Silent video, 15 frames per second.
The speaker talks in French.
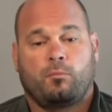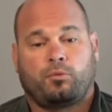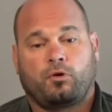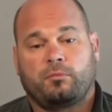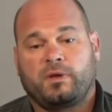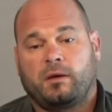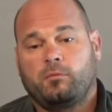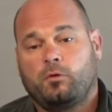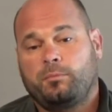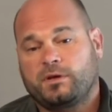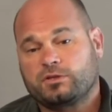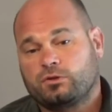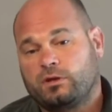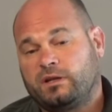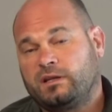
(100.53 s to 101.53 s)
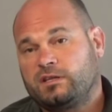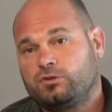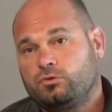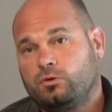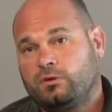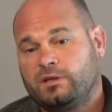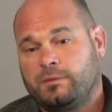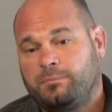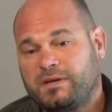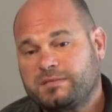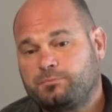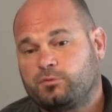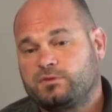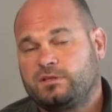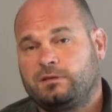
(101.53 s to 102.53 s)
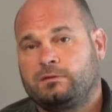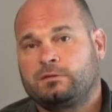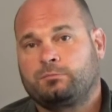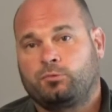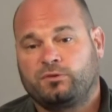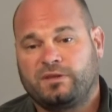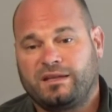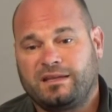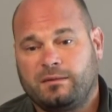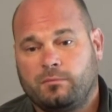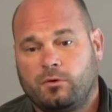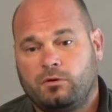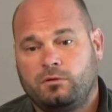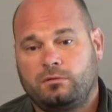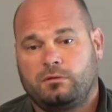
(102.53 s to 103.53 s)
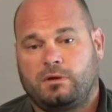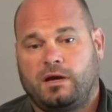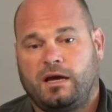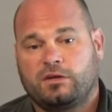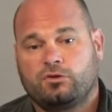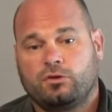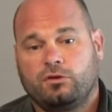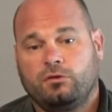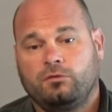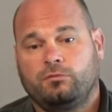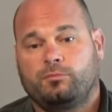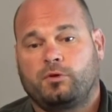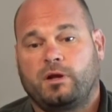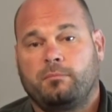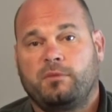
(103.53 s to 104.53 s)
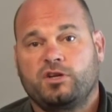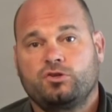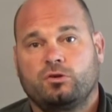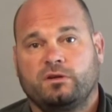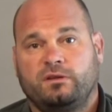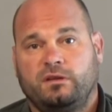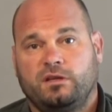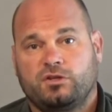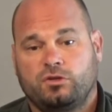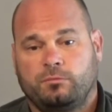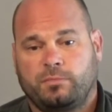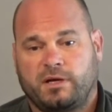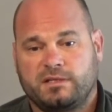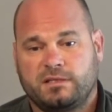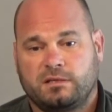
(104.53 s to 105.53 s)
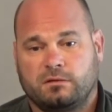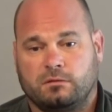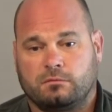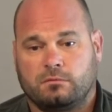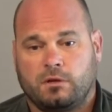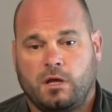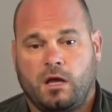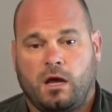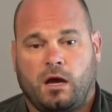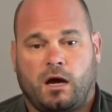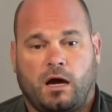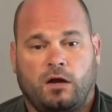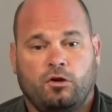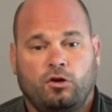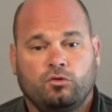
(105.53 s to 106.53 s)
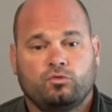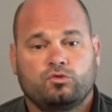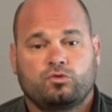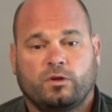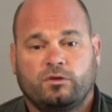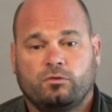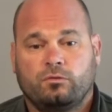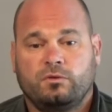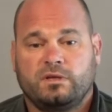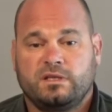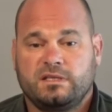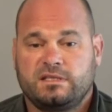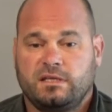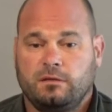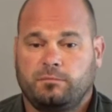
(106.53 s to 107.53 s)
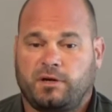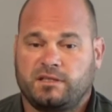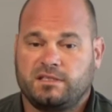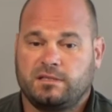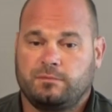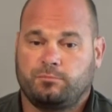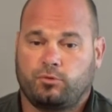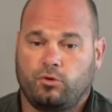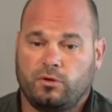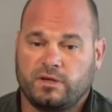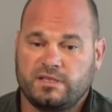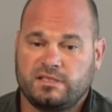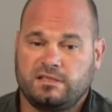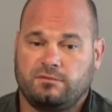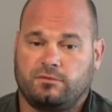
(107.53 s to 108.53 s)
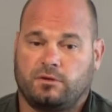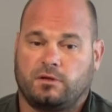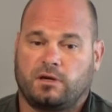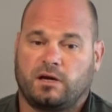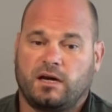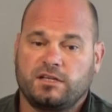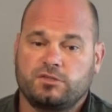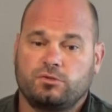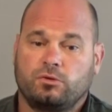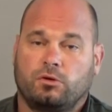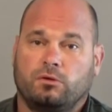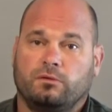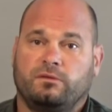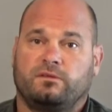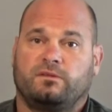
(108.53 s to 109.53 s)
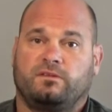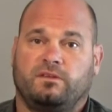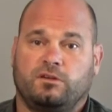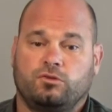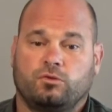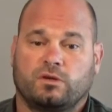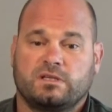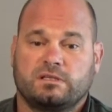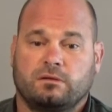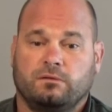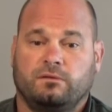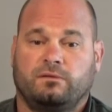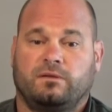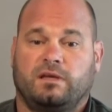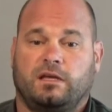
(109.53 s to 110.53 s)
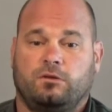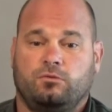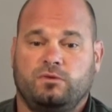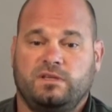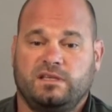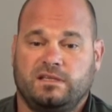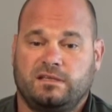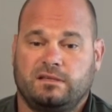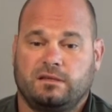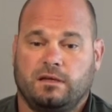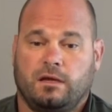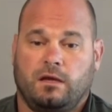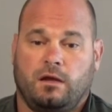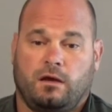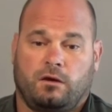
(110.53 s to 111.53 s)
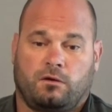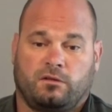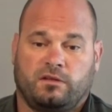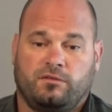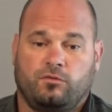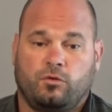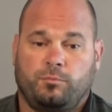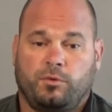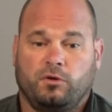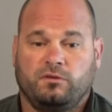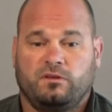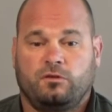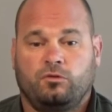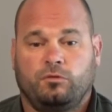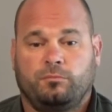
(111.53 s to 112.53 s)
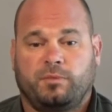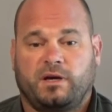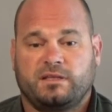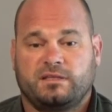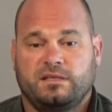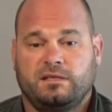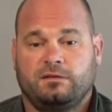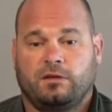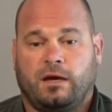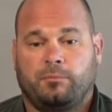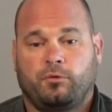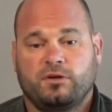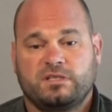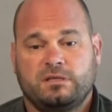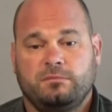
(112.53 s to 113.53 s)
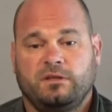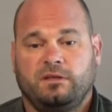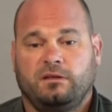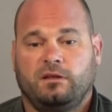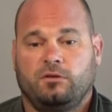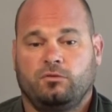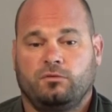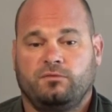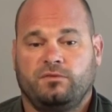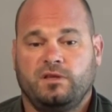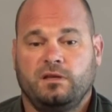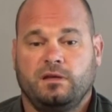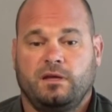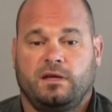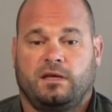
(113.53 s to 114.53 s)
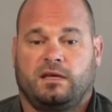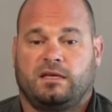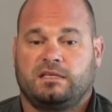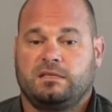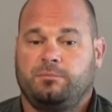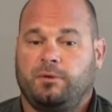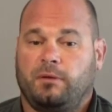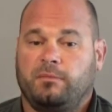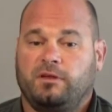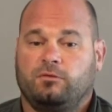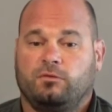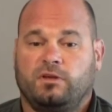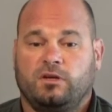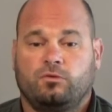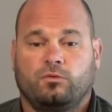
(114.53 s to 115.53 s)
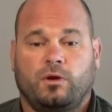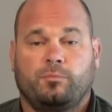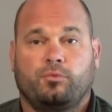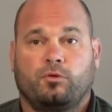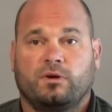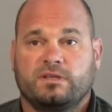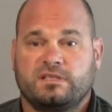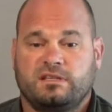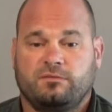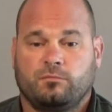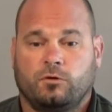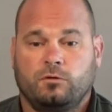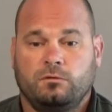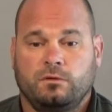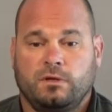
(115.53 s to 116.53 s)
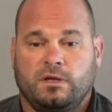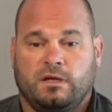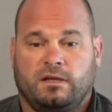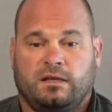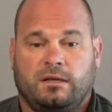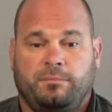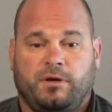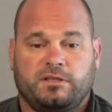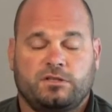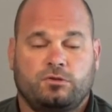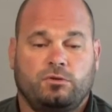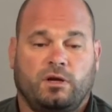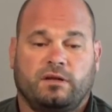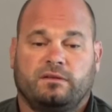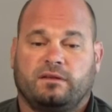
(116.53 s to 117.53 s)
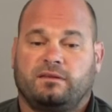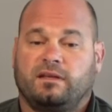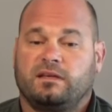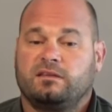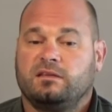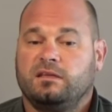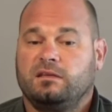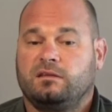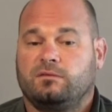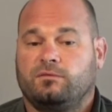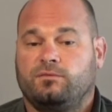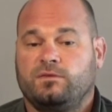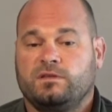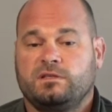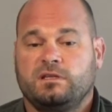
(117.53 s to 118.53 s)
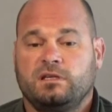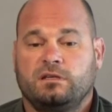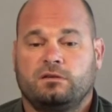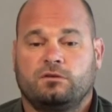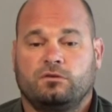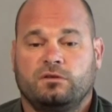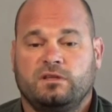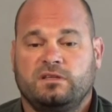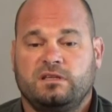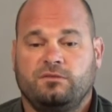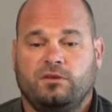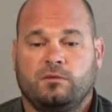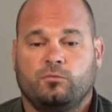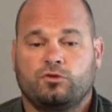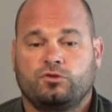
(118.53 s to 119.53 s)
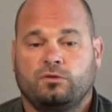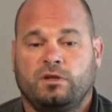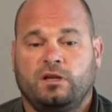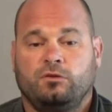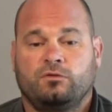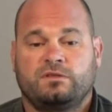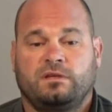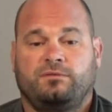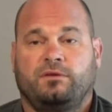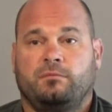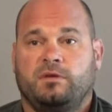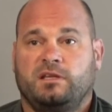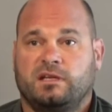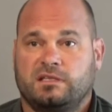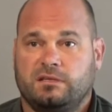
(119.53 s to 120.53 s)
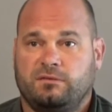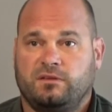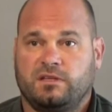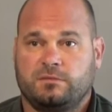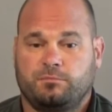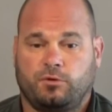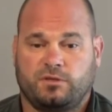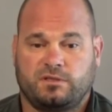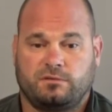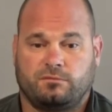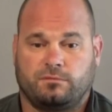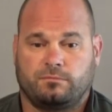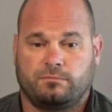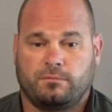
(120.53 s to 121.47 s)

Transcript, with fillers: Premièrement, parce que la nature n'est pas spontanément accueillante pour la majorité des jeunes pratiquants. Alors, nous souhaitons initier une pratique progressive, rassurante, sécurisante et ludique, en développant des lieux de pratique à proximité des lieux de vie et qui permettent de découvrir progressivement les particularités techniques, physiques, cognitives et émotionnelles de cette famille d'activités sportives.